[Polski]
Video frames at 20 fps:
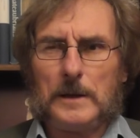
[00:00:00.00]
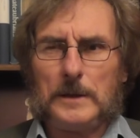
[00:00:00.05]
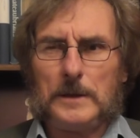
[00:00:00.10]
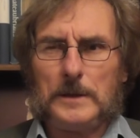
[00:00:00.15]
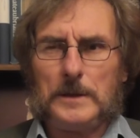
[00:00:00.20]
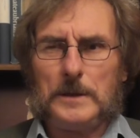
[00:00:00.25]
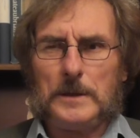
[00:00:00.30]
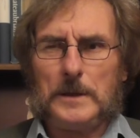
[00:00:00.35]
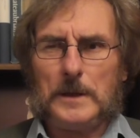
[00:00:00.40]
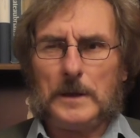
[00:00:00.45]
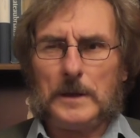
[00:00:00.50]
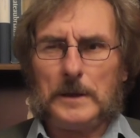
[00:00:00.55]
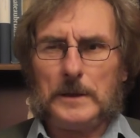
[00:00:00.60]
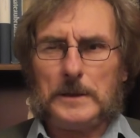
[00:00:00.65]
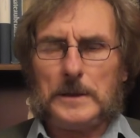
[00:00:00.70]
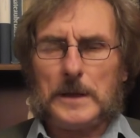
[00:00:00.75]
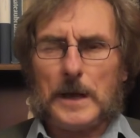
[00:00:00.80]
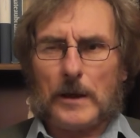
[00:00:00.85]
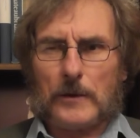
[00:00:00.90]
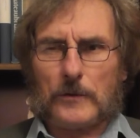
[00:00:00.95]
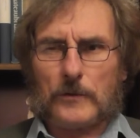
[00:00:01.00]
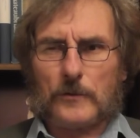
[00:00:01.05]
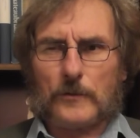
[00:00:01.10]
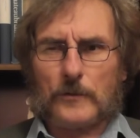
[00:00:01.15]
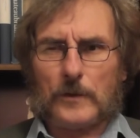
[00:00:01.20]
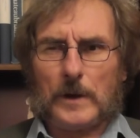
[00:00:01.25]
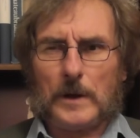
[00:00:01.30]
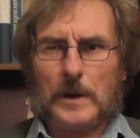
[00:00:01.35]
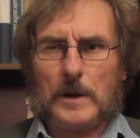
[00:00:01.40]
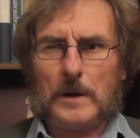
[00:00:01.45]
i
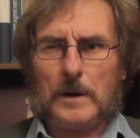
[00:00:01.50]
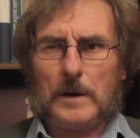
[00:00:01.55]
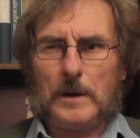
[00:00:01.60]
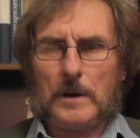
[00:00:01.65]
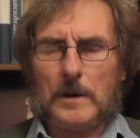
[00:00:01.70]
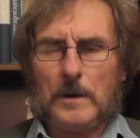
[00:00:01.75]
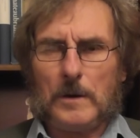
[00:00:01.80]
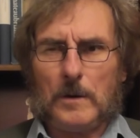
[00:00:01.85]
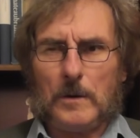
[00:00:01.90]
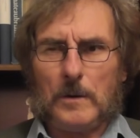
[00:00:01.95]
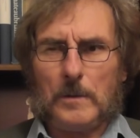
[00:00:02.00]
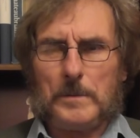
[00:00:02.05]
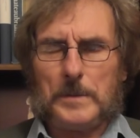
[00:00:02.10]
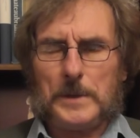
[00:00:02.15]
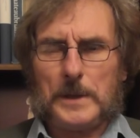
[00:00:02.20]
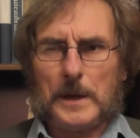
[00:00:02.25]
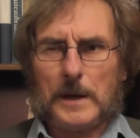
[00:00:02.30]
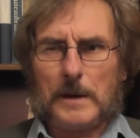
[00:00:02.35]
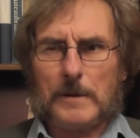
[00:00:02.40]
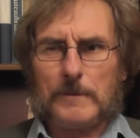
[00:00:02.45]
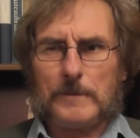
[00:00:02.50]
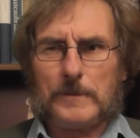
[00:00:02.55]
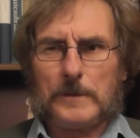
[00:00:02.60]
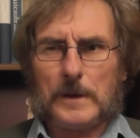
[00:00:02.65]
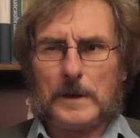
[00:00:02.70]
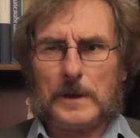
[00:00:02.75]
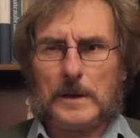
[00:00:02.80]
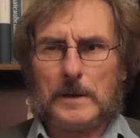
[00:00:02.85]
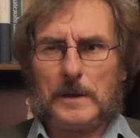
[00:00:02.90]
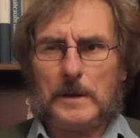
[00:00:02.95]
jeszcze
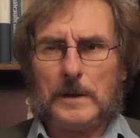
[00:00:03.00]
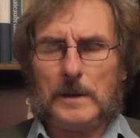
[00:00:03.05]
objawię.